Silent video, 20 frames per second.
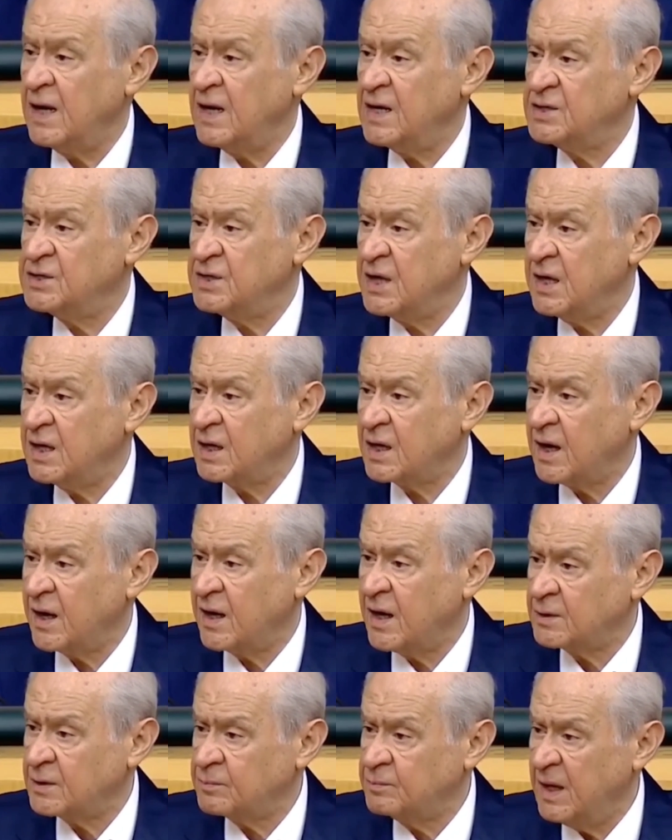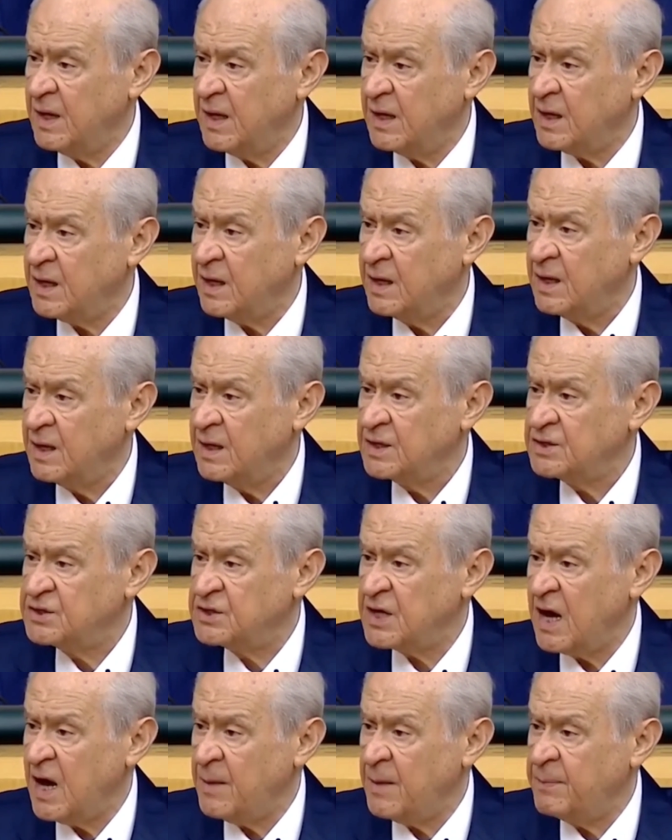Bu geleceği karartmaya
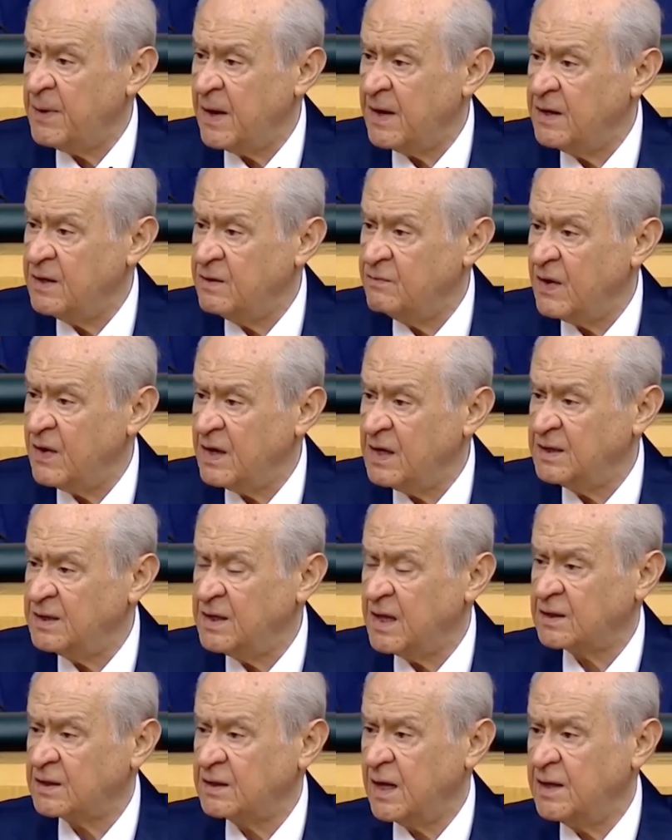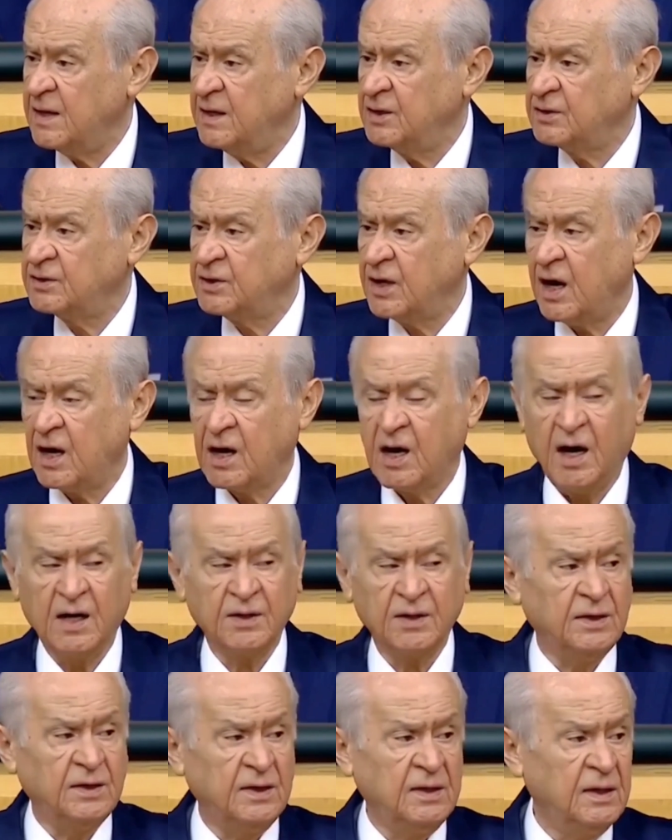CHP'nin ve yedeklerinin
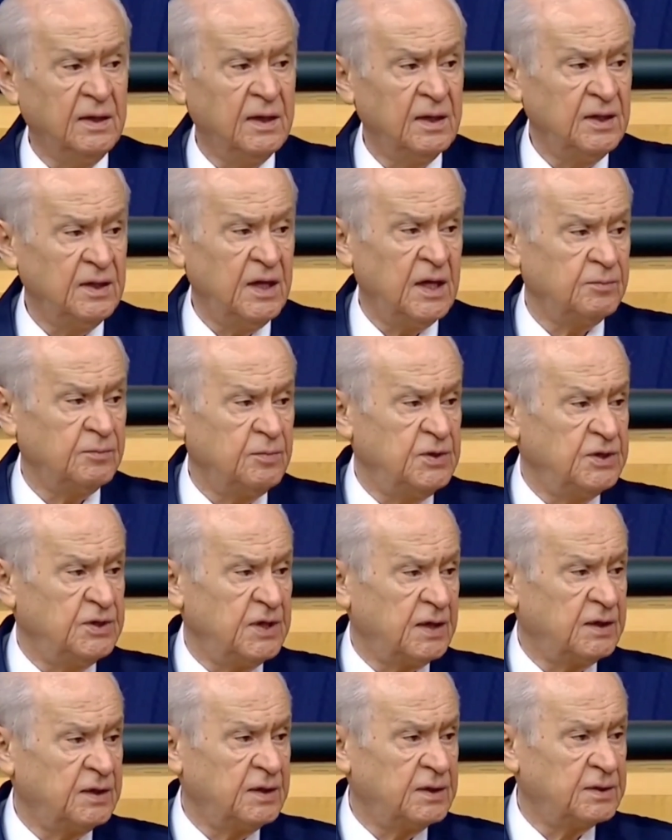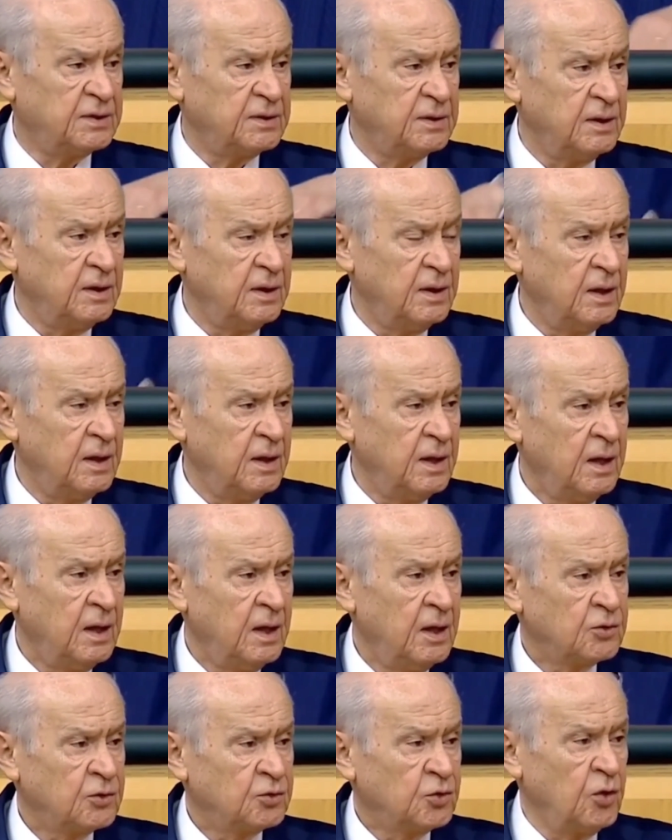takati yetmeyecektir.
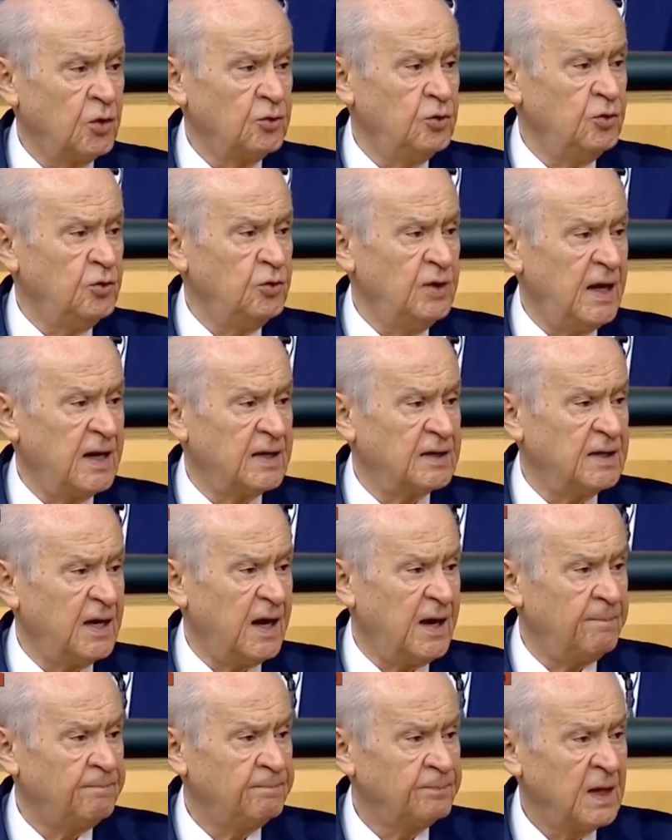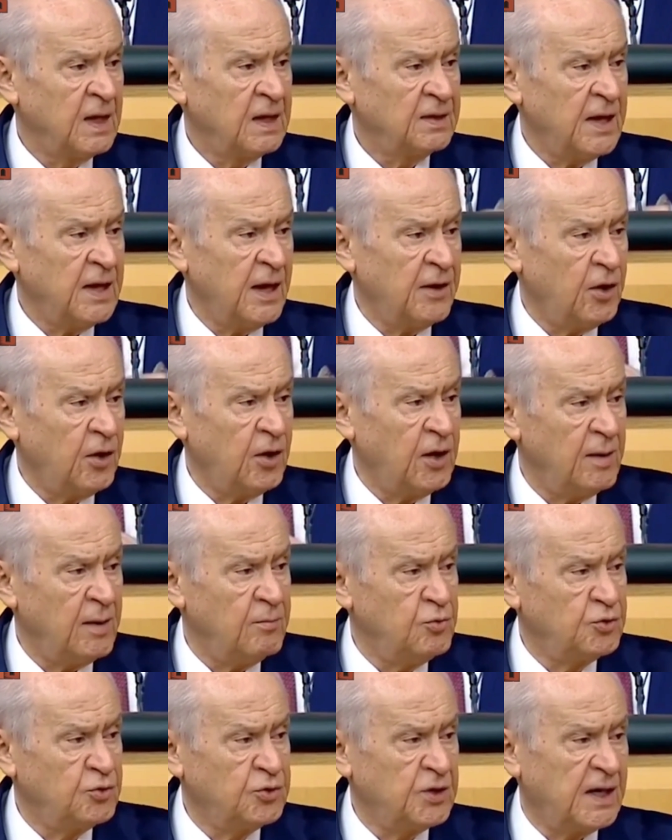Son günlerde
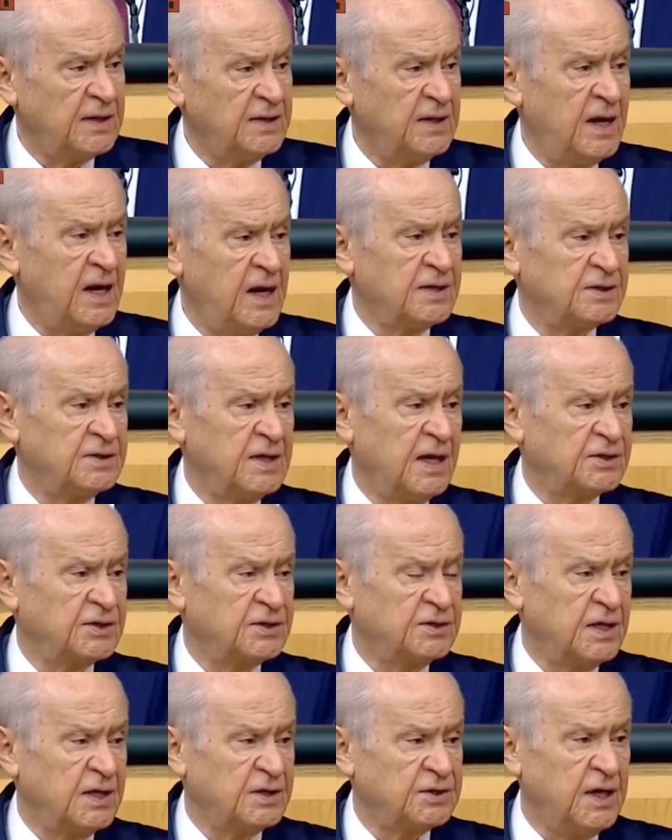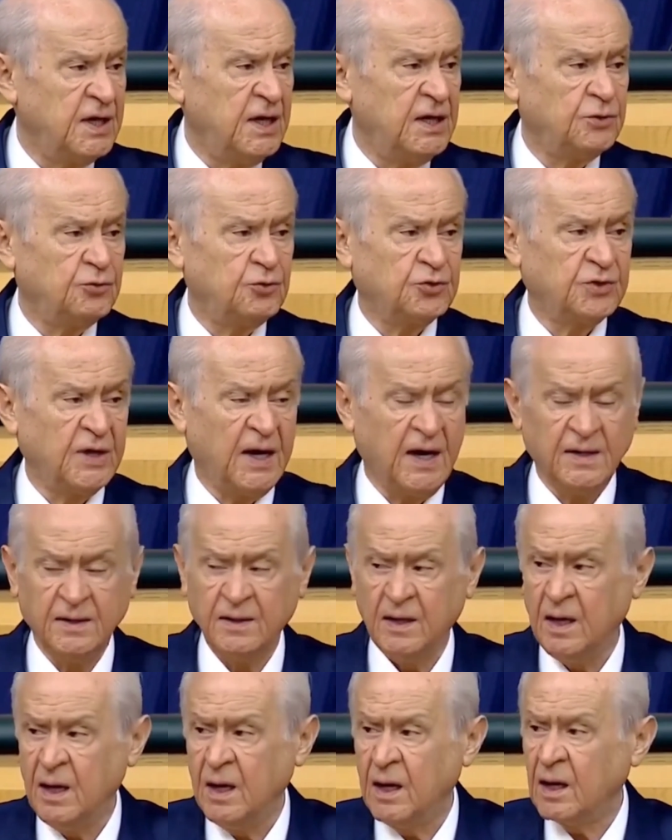terörle mücadele esnasında şehit
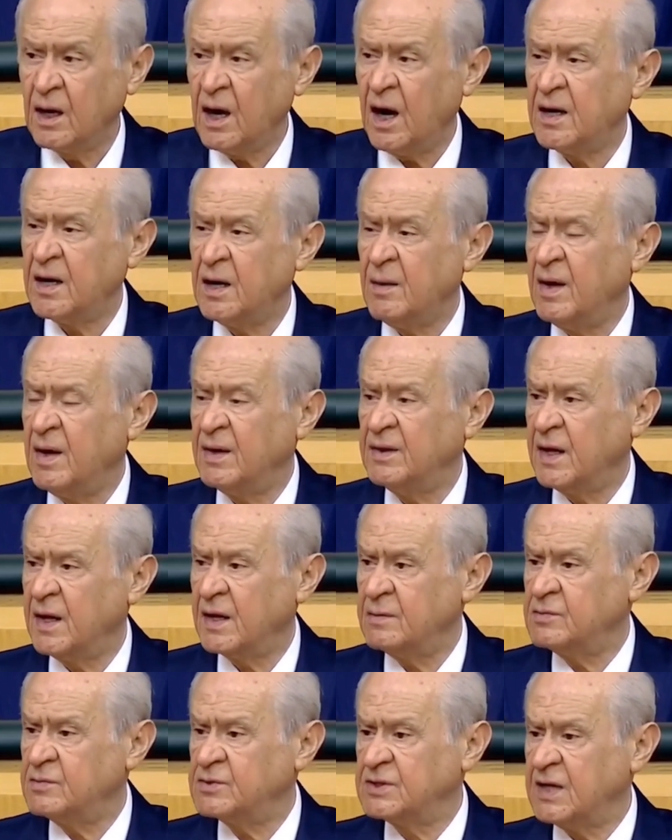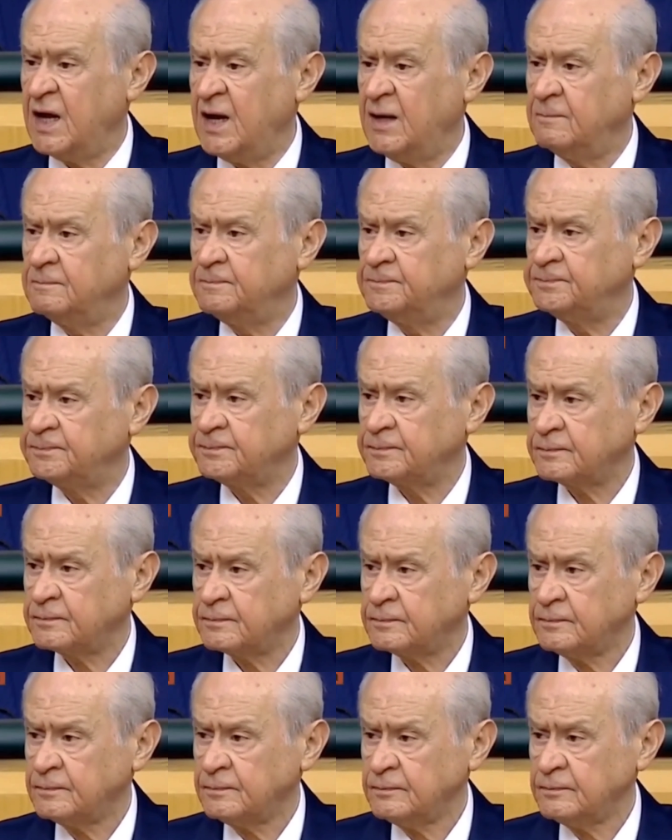düşen kahramanlarımıza